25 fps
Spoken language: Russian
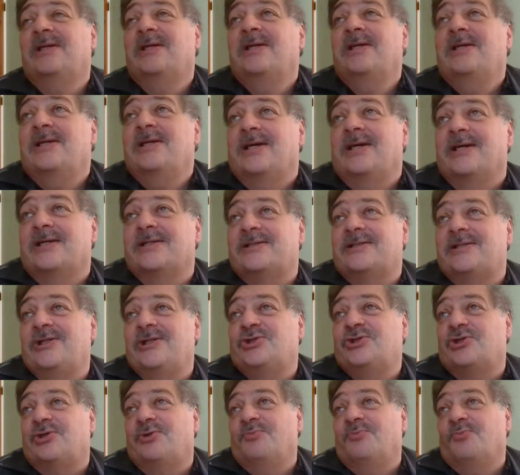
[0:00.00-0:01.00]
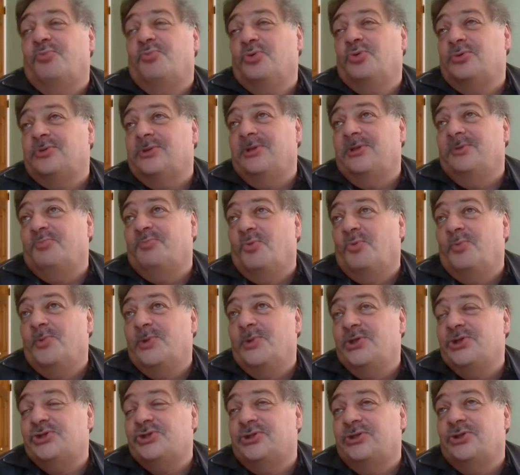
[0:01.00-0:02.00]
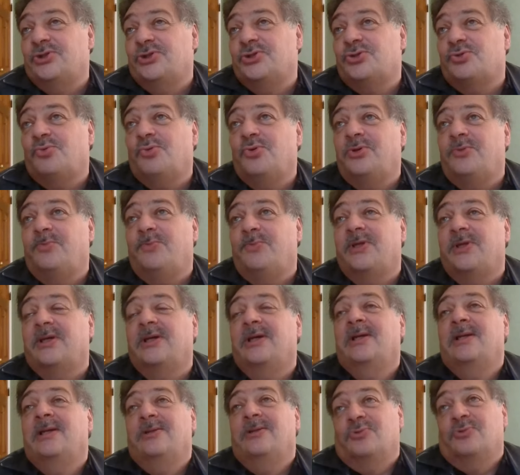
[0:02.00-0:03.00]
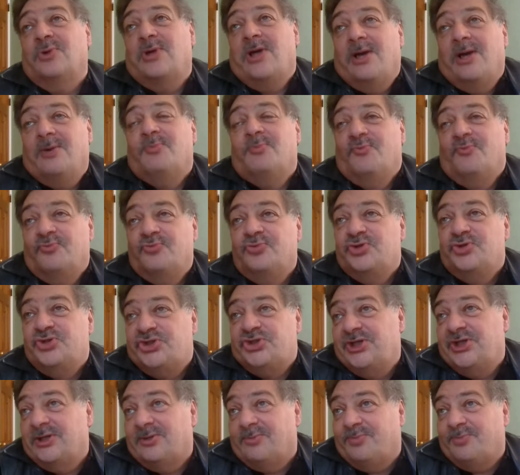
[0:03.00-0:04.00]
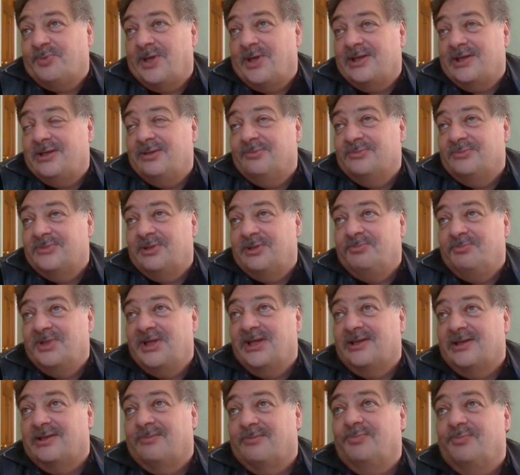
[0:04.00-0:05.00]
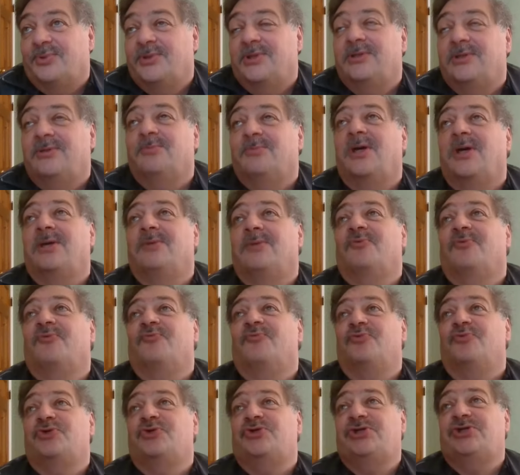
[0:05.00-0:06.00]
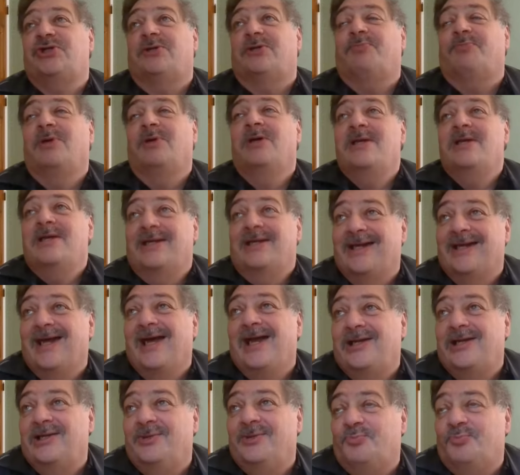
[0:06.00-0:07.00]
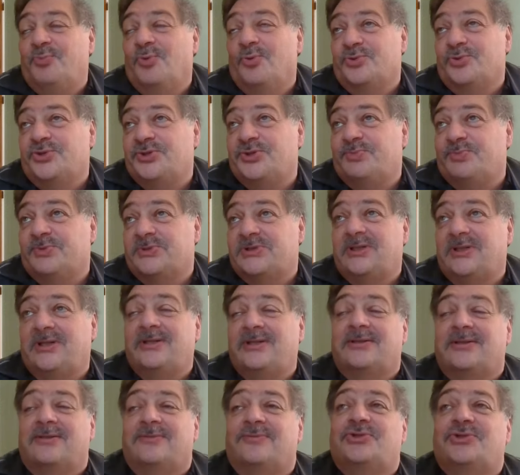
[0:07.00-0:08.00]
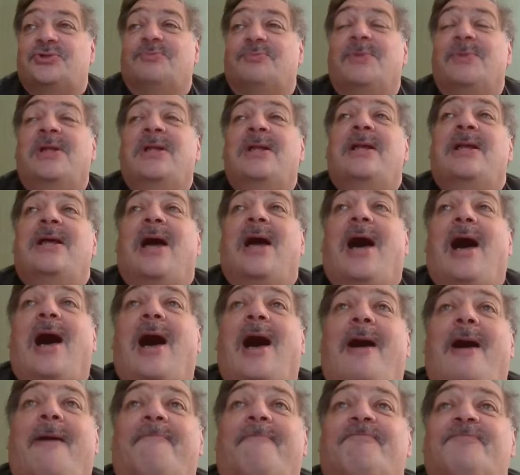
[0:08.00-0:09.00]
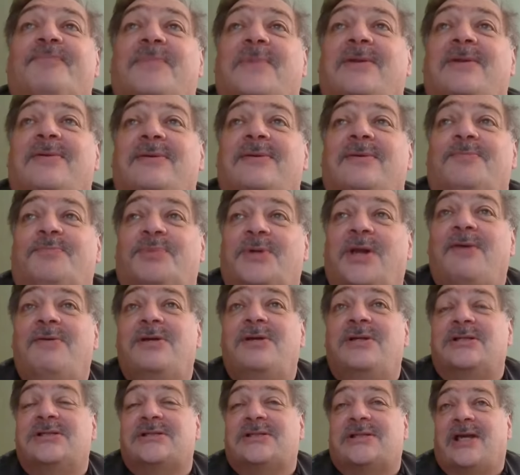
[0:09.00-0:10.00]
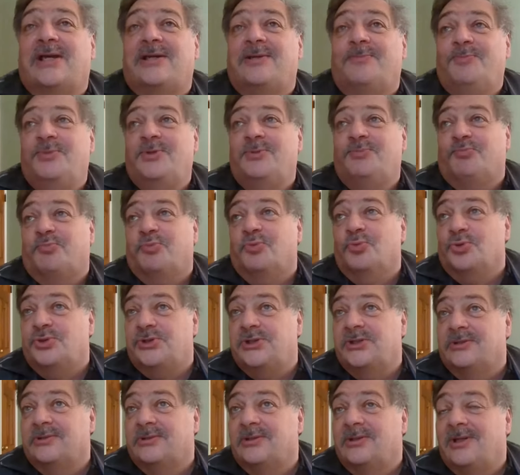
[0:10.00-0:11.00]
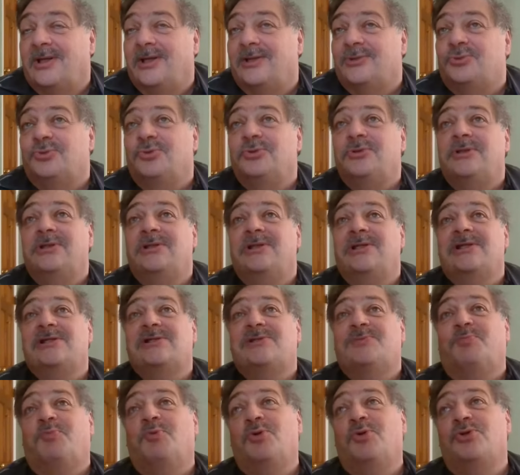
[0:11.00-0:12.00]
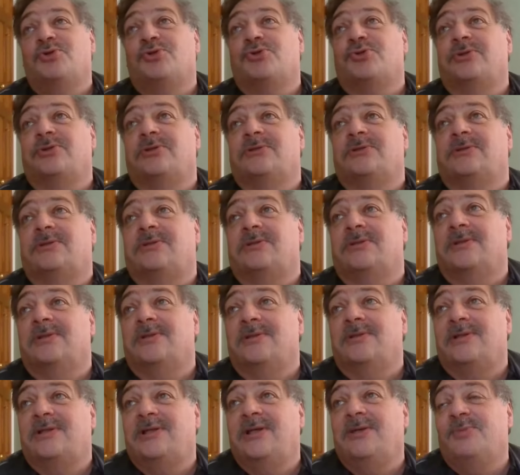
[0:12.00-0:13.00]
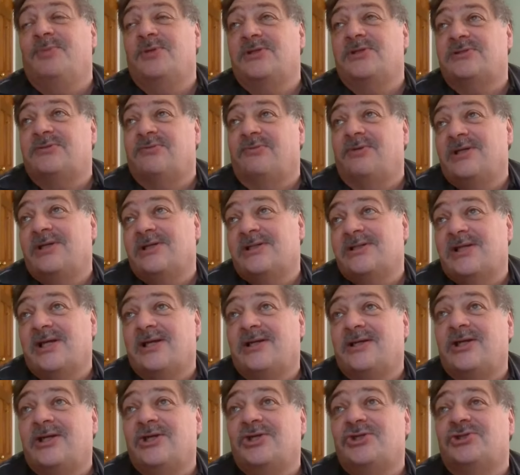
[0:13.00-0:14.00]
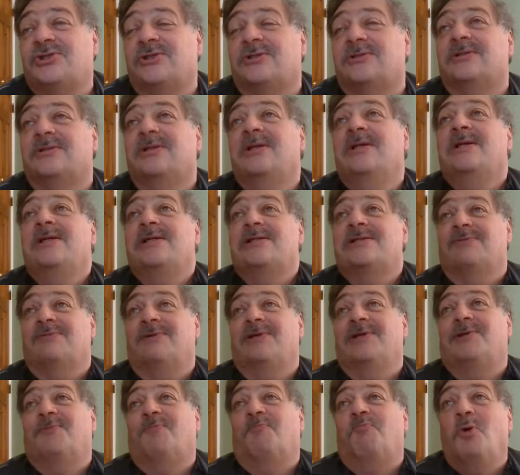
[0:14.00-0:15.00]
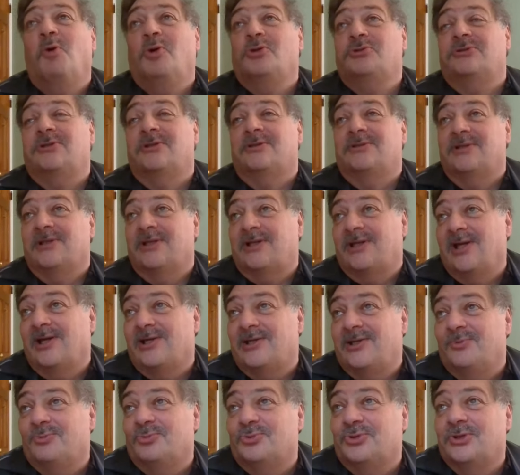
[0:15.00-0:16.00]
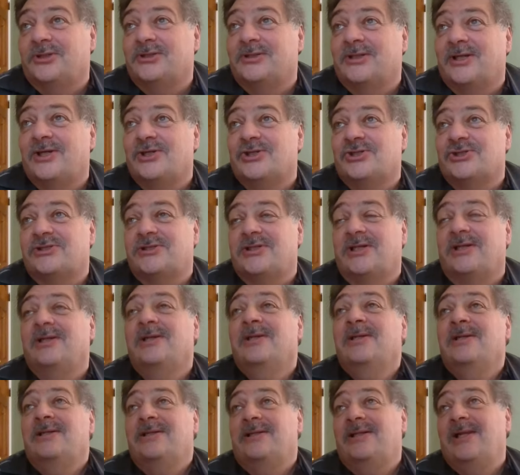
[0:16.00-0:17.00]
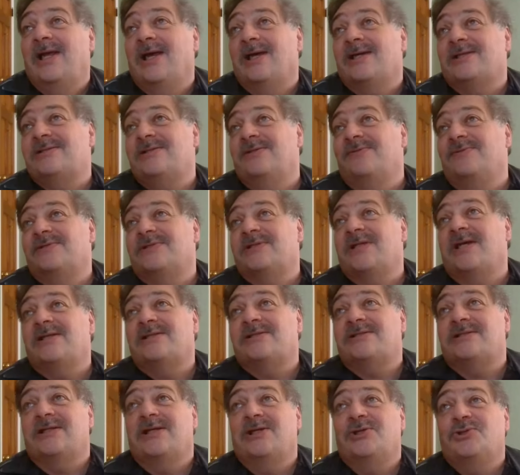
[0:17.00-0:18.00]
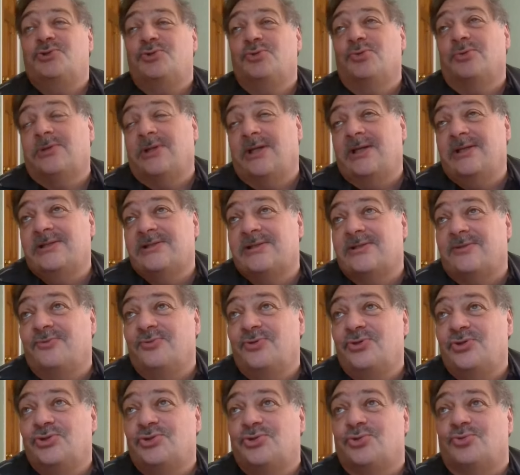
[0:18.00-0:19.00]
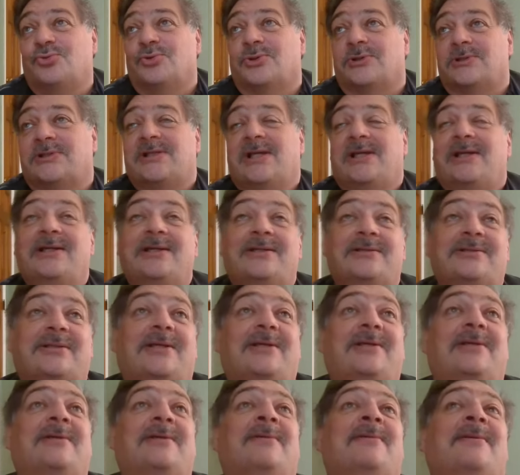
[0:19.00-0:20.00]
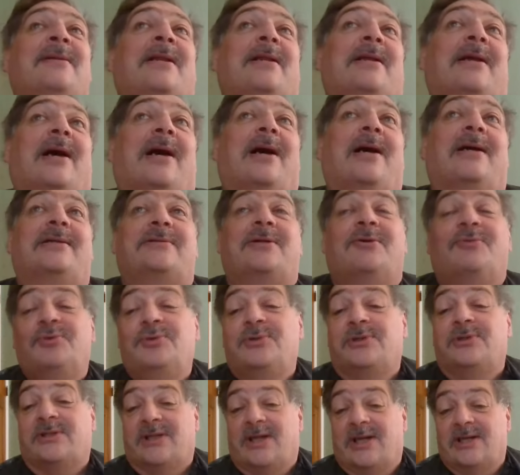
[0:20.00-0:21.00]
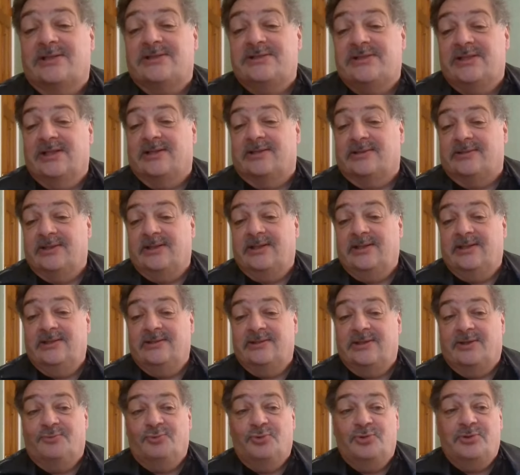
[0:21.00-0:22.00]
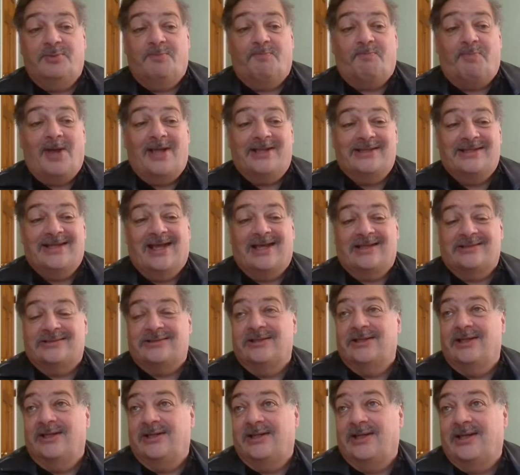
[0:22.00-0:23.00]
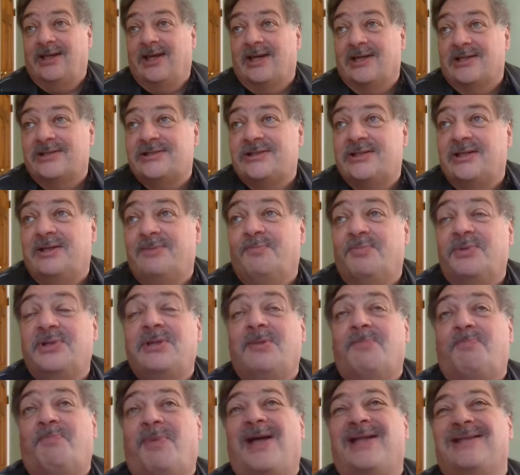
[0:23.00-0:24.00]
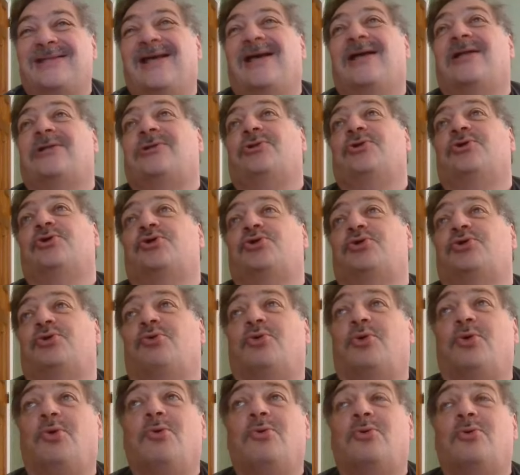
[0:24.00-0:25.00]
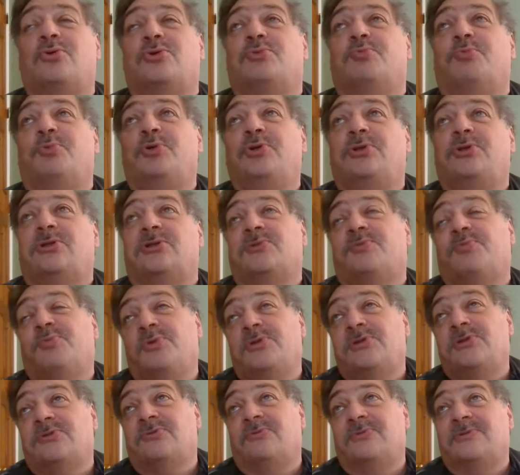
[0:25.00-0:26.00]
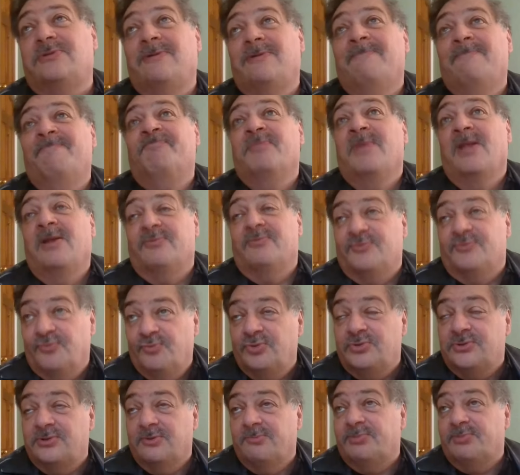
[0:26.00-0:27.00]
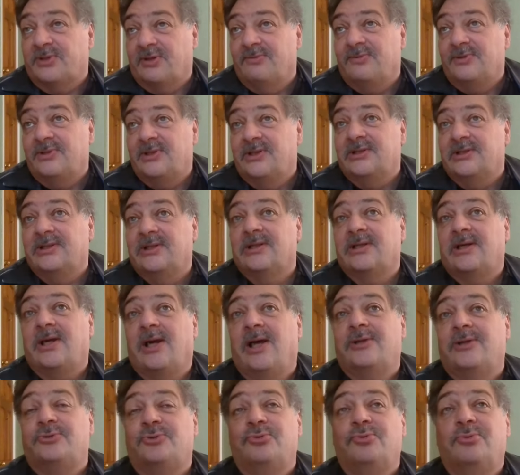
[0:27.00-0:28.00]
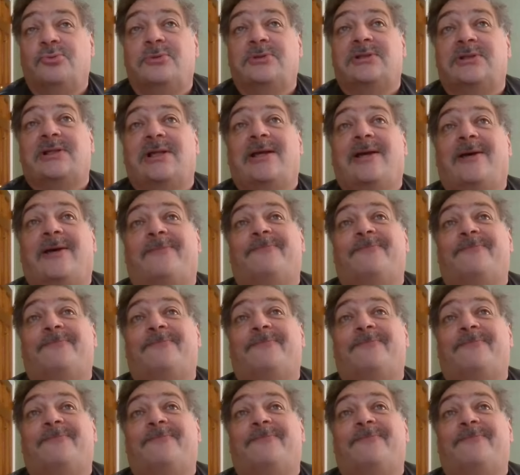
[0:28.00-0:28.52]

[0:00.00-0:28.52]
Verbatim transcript: о слишком бурной публичной скорби, ну как бы в ущерб каким-то мерам принимаемым, в ущерб реальной помощи пострадавшим. А э, правильно скорбит Путин, который использует э, гибель своих сограждан, своих подданных, как ему, наверное, кажется, для активизации антиукраинского дискурса. Это а, довольно характерная, довольно понятная реакция. Было понятно, что крокус будет использован в двух направлениях. Одно для